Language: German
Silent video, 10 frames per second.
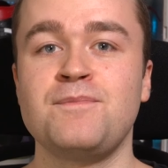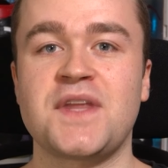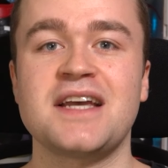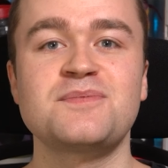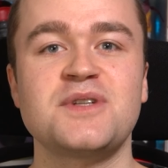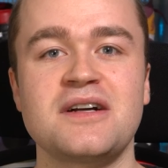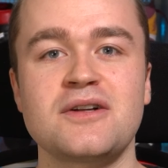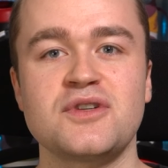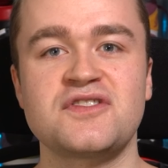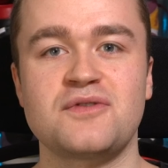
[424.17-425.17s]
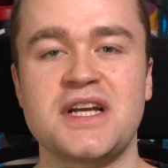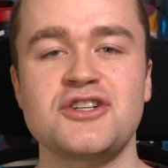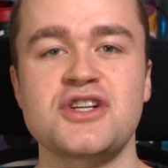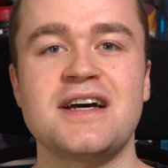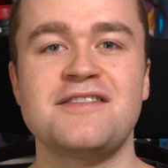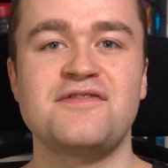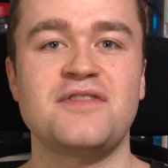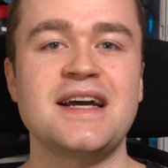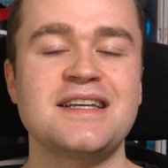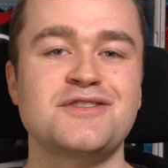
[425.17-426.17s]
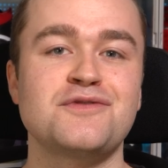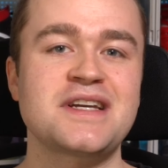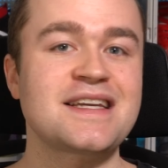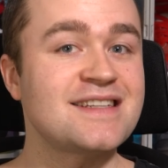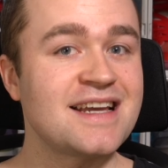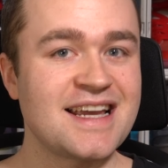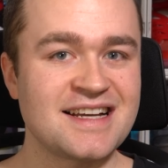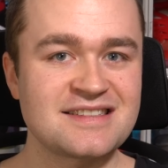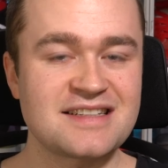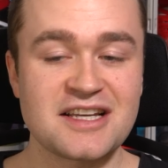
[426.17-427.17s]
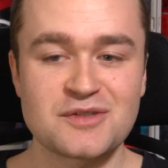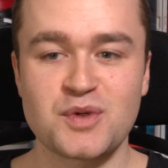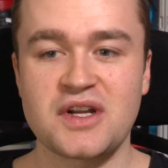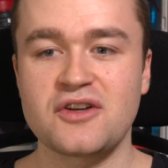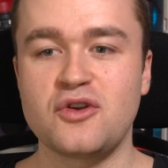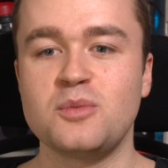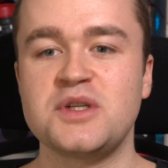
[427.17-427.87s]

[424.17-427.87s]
Der Espidanclo Strangelove war hier so wirklich der erste Espidanclo,